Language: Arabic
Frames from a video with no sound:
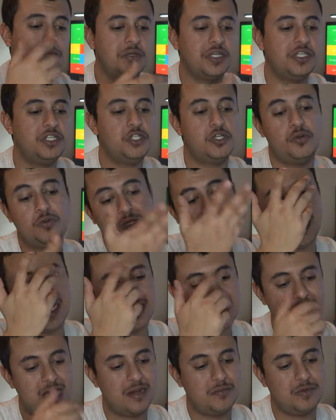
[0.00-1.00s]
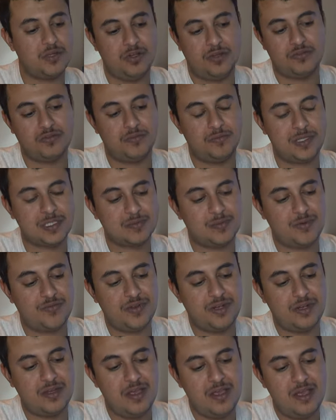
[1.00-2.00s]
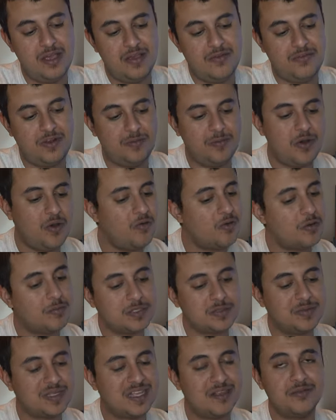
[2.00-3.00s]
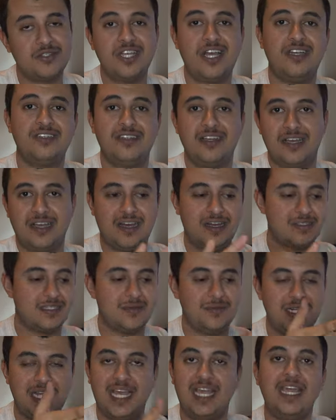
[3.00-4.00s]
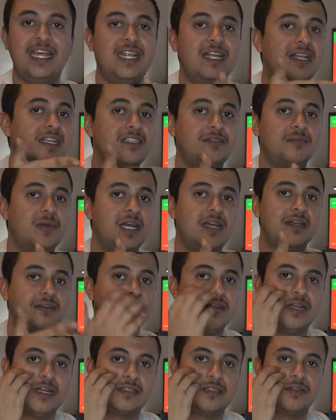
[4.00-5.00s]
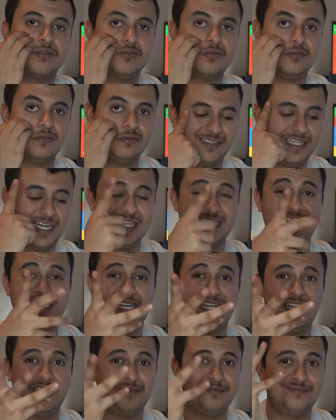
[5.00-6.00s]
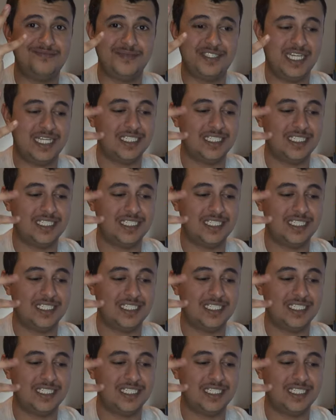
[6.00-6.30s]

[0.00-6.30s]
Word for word: يمكن يشيلون الايدار يمكن يحطون بصمه في في الباور وبصمه في الشاشه خلصنا منها هنا ليش ما حطيتوه هذا الشيء اللي مش